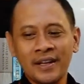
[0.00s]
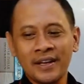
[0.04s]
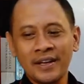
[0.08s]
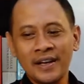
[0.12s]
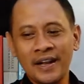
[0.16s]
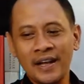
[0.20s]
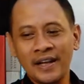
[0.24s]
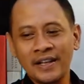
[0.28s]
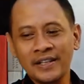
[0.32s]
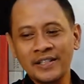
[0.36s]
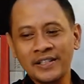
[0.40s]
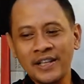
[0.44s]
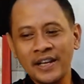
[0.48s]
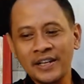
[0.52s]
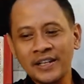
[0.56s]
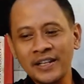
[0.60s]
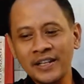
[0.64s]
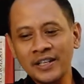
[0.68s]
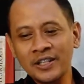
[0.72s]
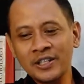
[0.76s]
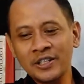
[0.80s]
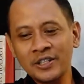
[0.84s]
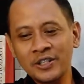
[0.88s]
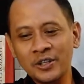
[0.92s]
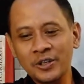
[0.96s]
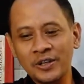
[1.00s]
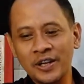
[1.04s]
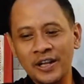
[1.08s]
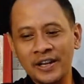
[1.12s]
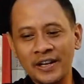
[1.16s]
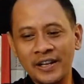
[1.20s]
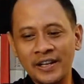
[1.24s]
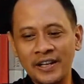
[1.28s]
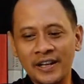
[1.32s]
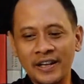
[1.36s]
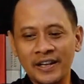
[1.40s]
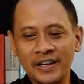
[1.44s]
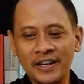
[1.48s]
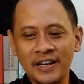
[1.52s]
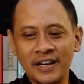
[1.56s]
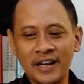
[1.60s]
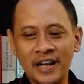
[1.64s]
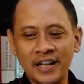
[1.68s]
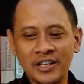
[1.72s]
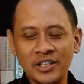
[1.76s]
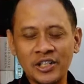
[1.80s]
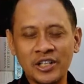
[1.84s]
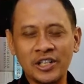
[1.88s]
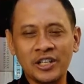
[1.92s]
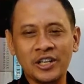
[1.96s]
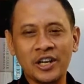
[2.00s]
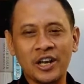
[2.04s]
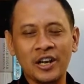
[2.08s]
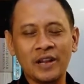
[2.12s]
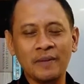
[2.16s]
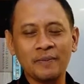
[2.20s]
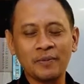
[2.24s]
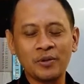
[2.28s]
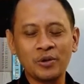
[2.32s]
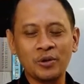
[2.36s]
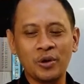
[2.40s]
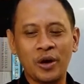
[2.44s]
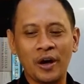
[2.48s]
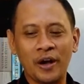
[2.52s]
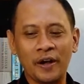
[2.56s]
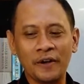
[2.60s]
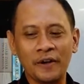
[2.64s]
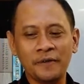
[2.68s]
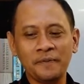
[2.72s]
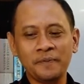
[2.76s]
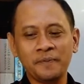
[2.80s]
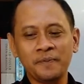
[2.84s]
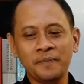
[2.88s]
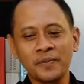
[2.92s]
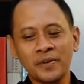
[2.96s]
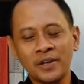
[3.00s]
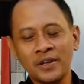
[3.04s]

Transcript: Nah, jadi saudara yang kekasih di dalam Tuhan,